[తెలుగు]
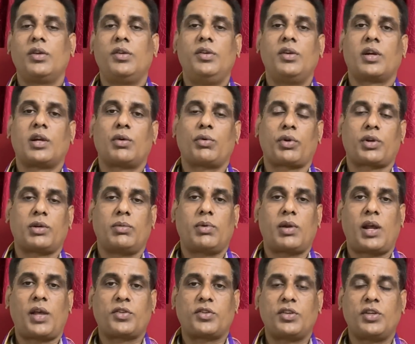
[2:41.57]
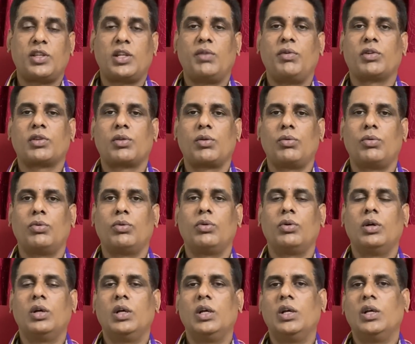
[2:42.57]
ఈ యొక్క వృషభరాశికి చెందిన వ్యక్తులు
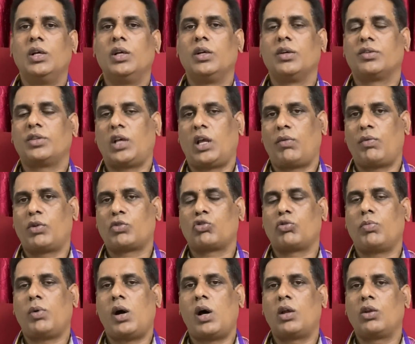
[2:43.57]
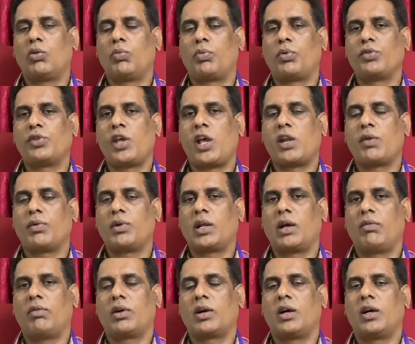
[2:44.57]
సర్వశుభాలు పొందేటువంటి
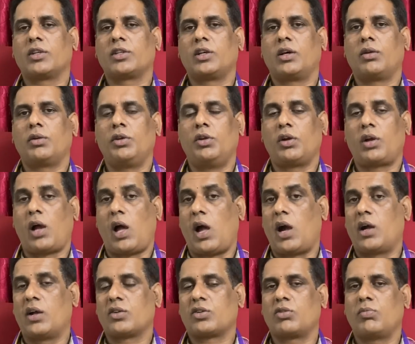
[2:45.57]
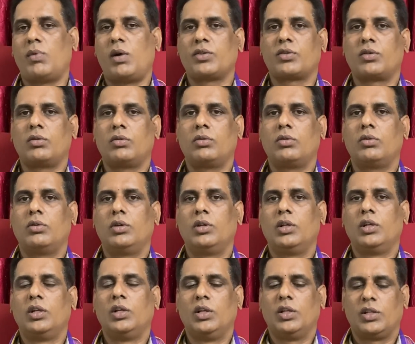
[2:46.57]
అవకాశాలు ఈ యొక్క ఆగస్టు మాసంలో
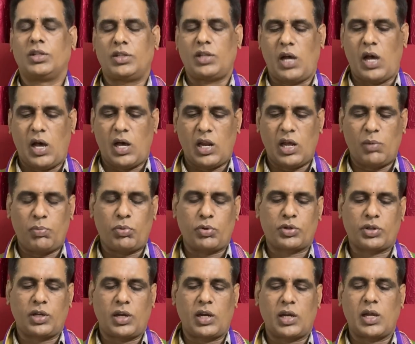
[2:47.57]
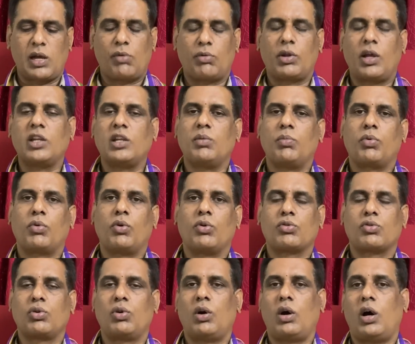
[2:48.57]
చాలా పుష్కలంగా ఉన్నాయని
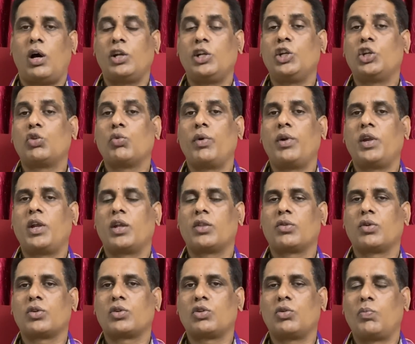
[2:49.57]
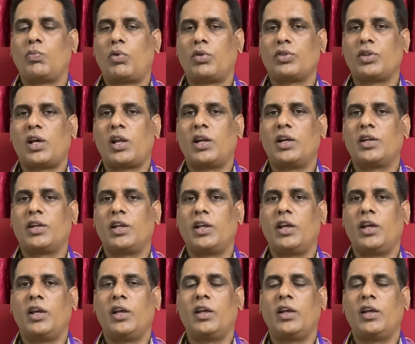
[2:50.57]
చెప్పుకోవచ్చు ఇటువంటి అదృష్టం పొందాలంటే